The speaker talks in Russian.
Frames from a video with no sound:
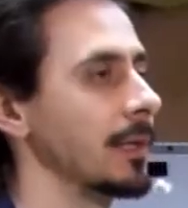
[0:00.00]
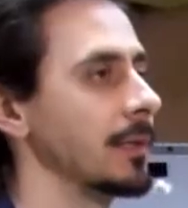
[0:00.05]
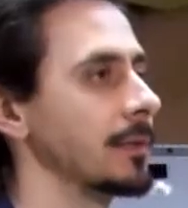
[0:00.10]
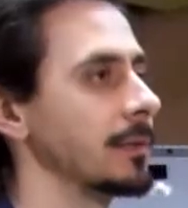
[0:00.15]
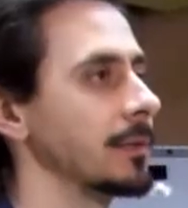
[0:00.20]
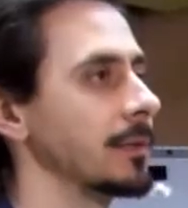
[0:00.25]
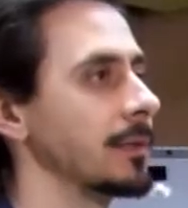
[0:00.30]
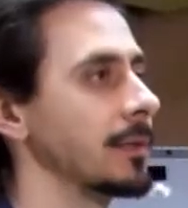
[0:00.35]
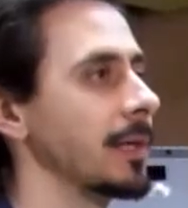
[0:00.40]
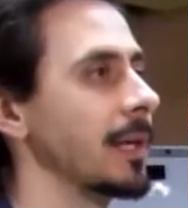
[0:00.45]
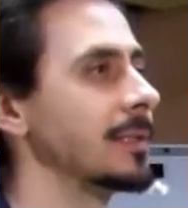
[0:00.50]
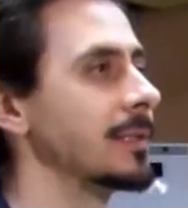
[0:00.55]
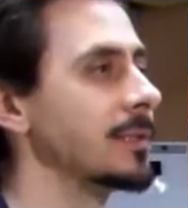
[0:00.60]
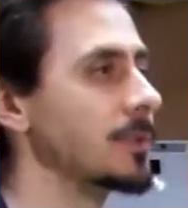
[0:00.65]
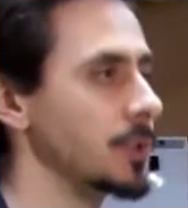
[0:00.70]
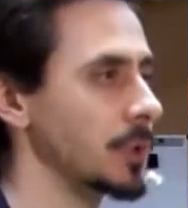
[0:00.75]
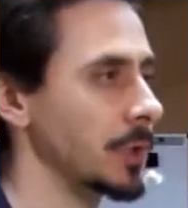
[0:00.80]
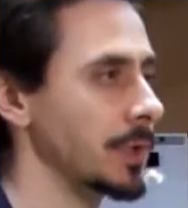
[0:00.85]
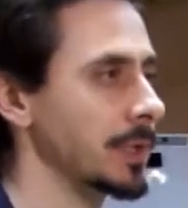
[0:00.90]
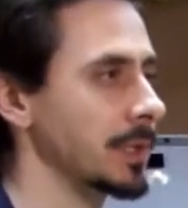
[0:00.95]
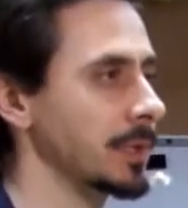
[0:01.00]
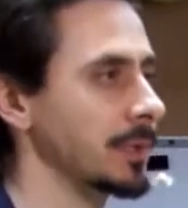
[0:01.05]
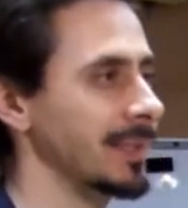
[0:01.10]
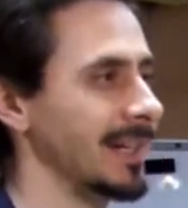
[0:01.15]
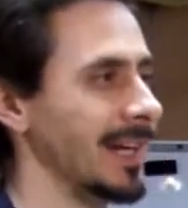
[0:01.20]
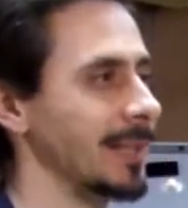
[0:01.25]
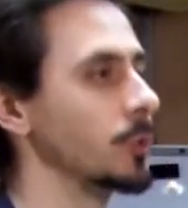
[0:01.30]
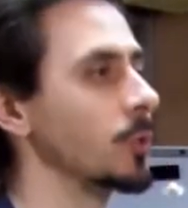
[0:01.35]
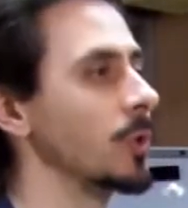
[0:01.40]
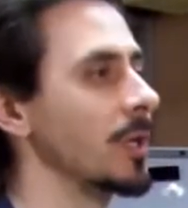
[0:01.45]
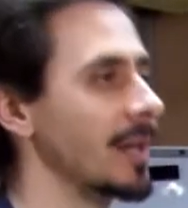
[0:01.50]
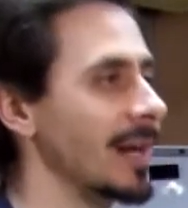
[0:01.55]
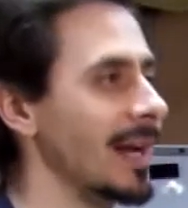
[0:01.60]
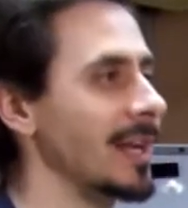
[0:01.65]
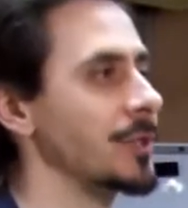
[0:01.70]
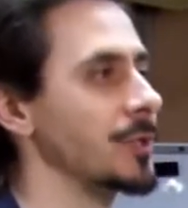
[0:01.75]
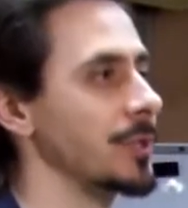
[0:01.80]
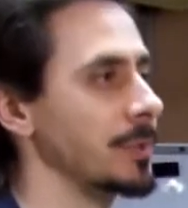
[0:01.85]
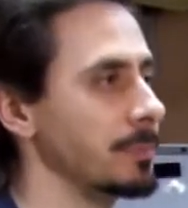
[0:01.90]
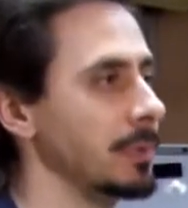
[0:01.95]
Э, один человек, который
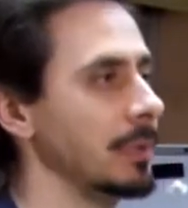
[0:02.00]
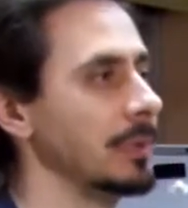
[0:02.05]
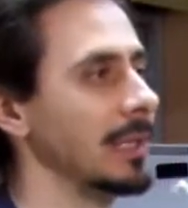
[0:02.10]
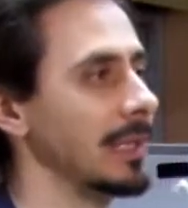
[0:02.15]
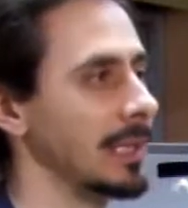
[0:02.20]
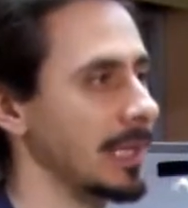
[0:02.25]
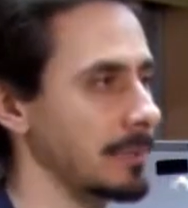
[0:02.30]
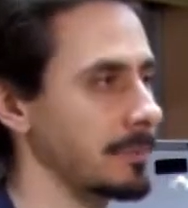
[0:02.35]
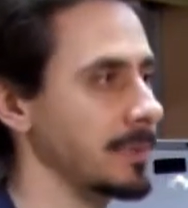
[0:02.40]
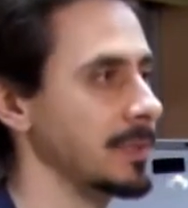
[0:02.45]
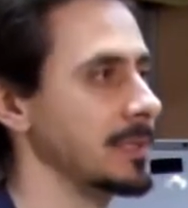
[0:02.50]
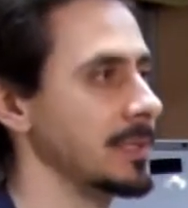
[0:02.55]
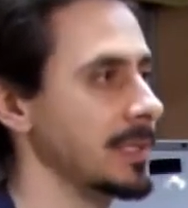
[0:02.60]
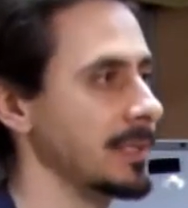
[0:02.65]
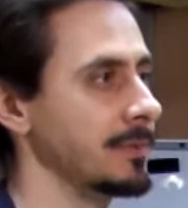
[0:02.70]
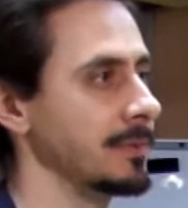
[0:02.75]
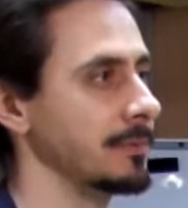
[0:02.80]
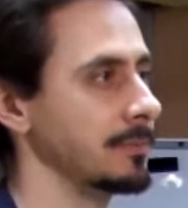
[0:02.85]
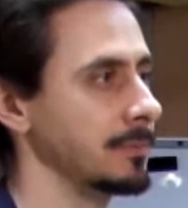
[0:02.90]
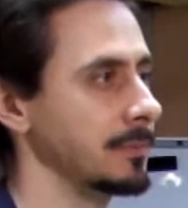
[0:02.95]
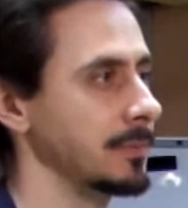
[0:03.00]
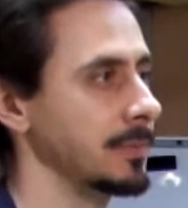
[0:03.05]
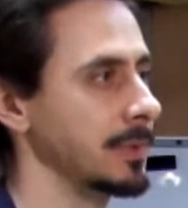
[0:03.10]
раньше был локопансивом,